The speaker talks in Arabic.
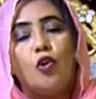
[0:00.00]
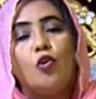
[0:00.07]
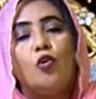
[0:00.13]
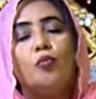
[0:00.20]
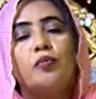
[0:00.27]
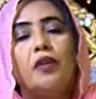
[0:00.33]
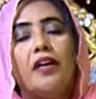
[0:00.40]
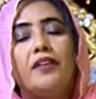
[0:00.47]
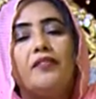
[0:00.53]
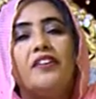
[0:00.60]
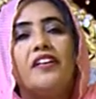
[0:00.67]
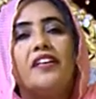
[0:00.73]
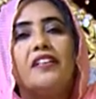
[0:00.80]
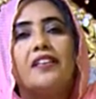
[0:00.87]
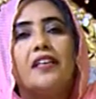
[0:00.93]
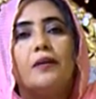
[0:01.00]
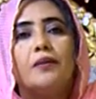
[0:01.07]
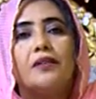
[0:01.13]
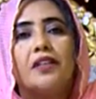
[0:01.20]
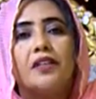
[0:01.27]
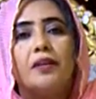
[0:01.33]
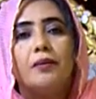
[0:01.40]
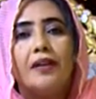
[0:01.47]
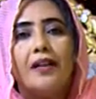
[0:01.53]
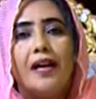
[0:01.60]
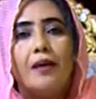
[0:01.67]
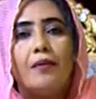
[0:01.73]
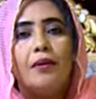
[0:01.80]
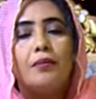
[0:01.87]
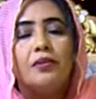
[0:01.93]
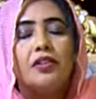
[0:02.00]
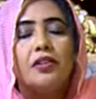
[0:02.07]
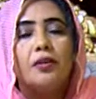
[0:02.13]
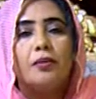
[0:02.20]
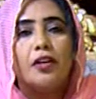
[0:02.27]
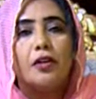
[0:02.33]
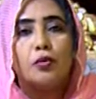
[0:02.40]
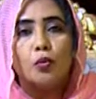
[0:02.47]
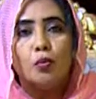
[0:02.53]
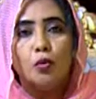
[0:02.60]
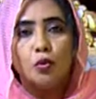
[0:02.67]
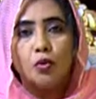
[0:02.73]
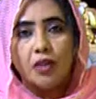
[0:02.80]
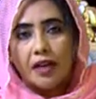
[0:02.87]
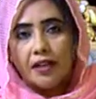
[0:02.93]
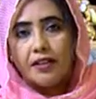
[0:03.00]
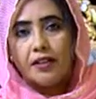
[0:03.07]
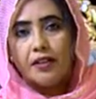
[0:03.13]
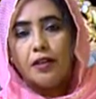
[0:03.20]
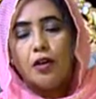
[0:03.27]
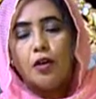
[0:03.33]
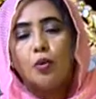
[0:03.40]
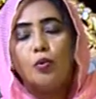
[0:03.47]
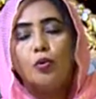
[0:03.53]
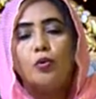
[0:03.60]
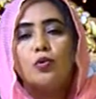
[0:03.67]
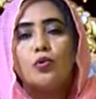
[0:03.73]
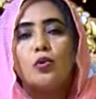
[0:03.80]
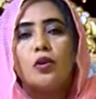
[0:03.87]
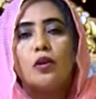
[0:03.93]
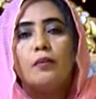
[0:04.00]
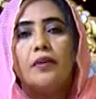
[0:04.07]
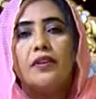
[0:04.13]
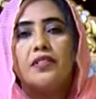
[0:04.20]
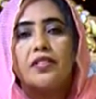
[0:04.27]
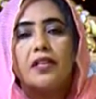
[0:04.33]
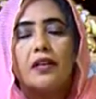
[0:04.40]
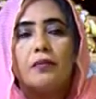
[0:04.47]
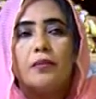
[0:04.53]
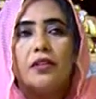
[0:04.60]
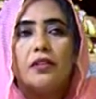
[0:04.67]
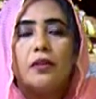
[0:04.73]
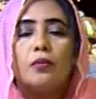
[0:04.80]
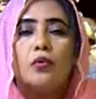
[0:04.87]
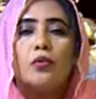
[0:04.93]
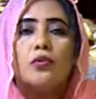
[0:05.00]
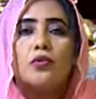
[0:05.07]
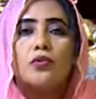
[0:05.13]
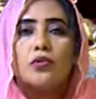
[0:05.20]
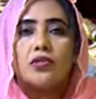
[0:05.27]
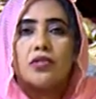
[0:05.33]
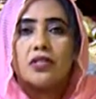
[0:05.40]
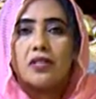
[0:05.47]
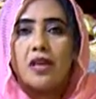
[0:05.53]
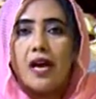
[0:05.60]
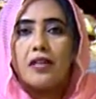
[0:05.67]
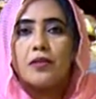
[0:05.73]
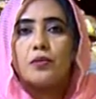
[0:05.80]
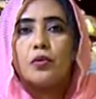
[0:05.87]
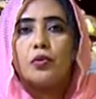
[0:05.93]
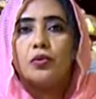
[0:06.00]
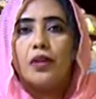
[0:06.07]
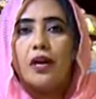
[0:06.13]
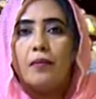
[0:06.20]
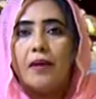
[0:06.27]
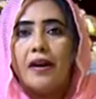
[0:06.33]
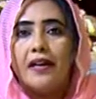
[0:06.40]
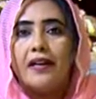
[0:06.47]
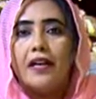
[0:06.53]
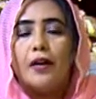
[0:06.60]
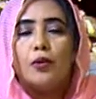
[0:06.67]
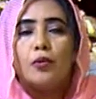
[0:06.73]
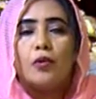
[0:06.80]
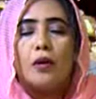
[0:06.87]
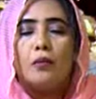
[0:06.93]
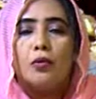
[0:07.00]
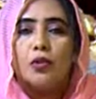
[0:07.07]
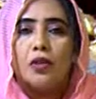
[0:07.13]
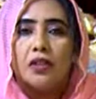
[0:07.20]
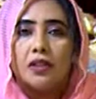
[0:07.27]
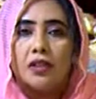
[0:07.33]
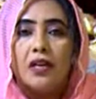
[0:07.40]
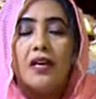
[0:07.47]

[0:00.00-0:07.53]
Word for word: وبتعرف انك انت لما تجي من العمل بتجي بياتومود يعني وانه الزول لما يصل البيت ده بكون اكزوستس خالص بكون تعبان لانه كان وقت